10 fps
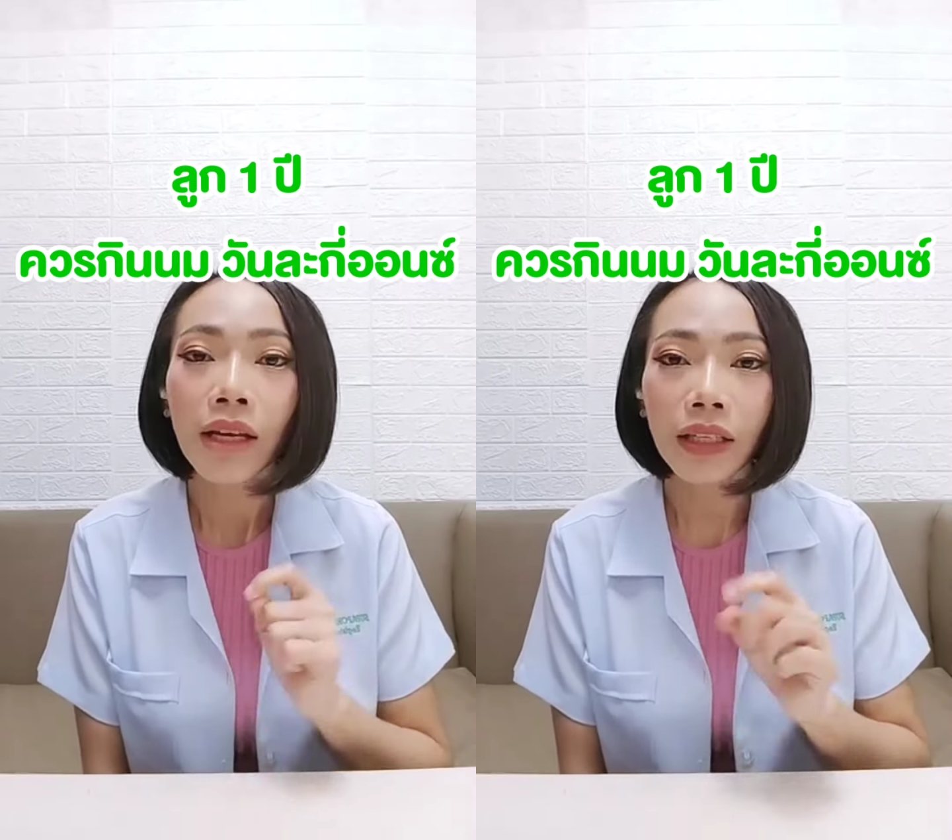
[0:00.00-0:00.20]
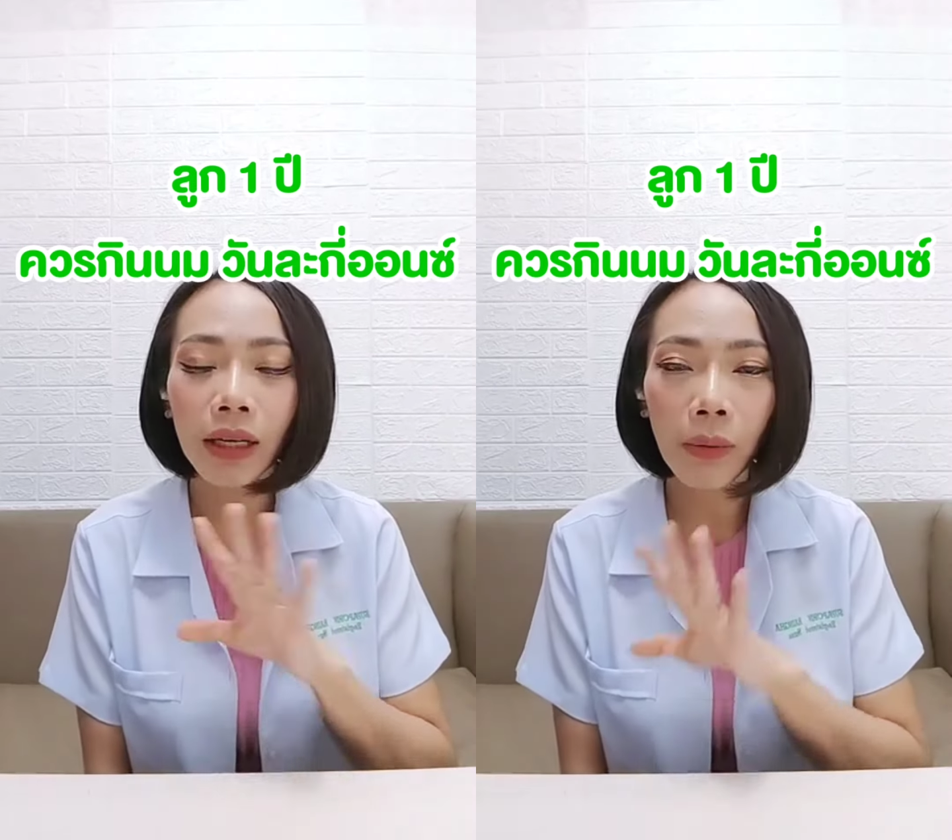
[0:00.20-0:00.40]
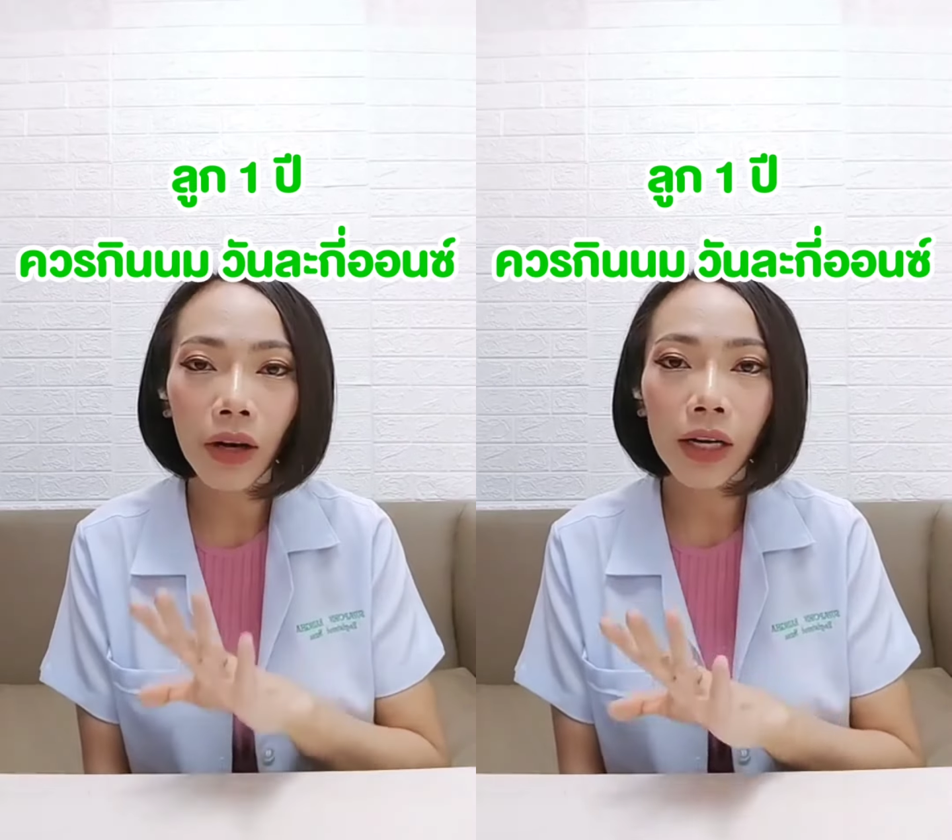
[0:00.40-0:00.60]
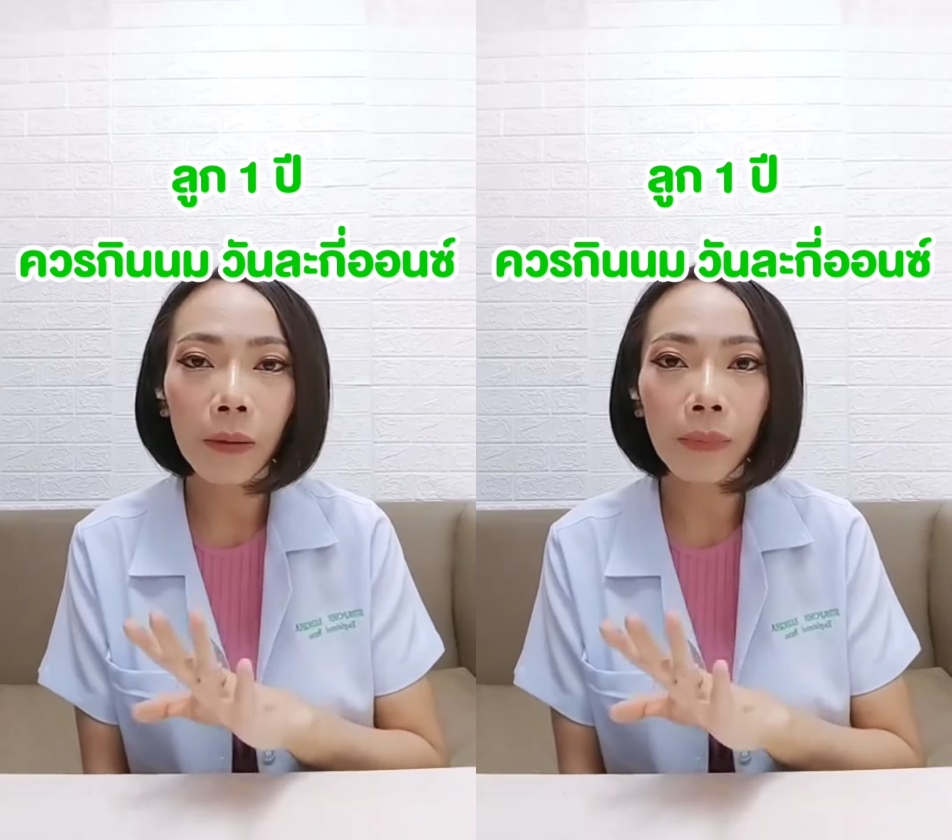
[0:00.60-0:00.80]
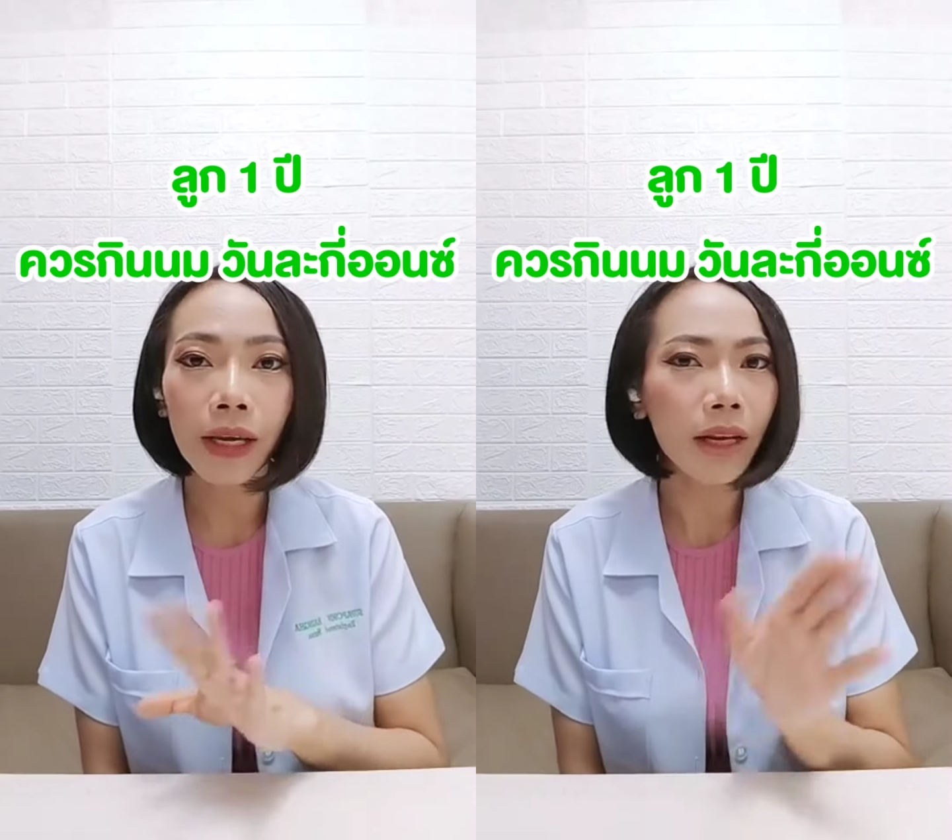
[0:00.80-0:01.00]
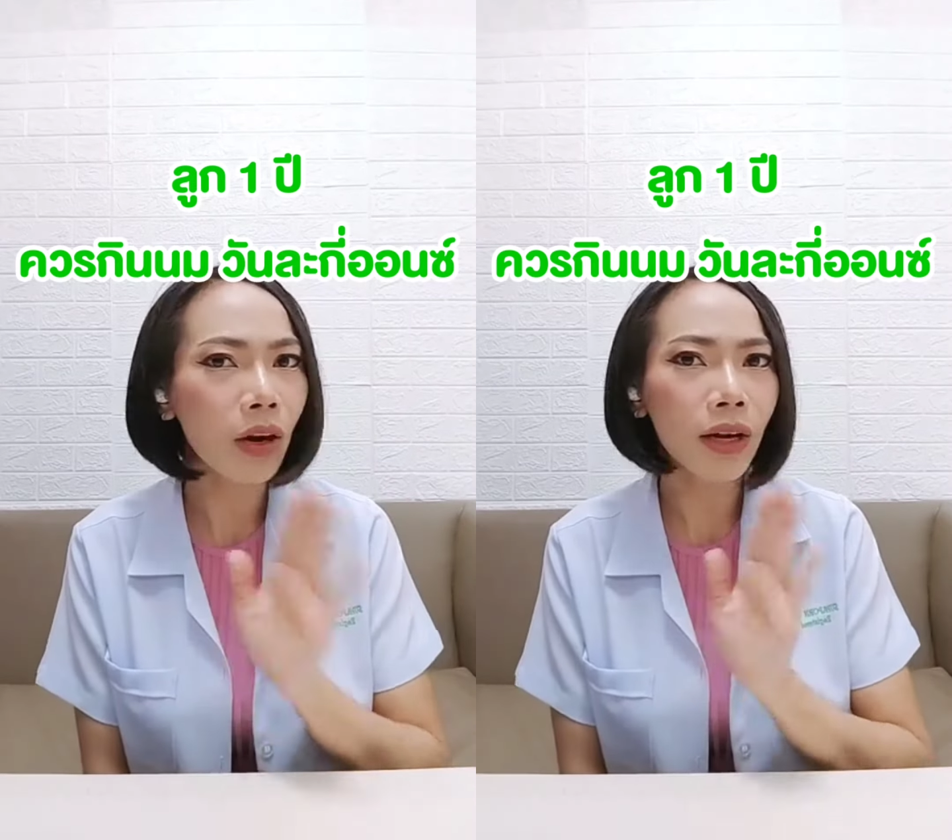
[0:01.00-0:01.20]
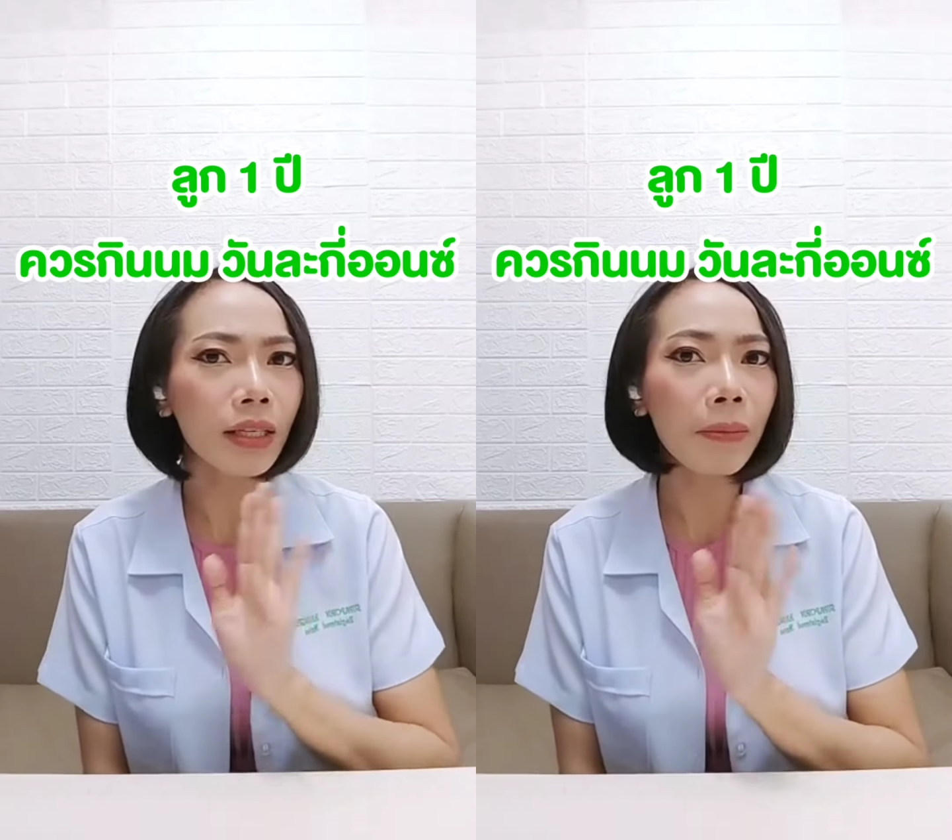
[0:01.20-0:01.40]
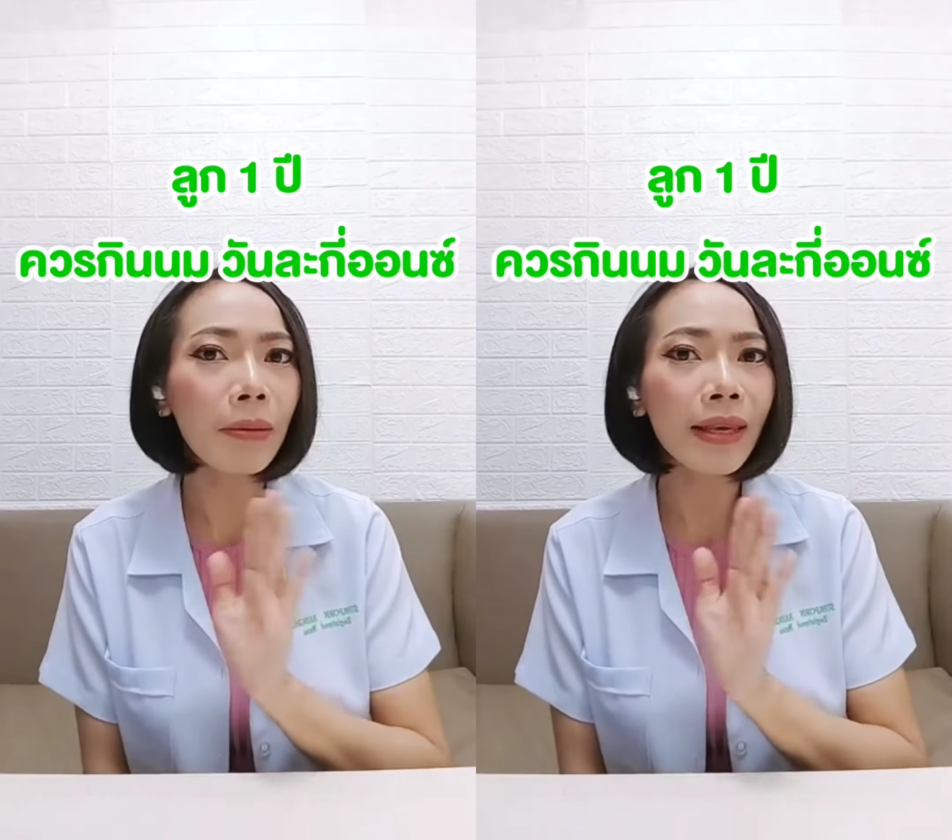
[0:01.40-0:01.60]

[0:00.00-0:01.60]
ทีนี้พอ 1 ปีน้องก็จะไม่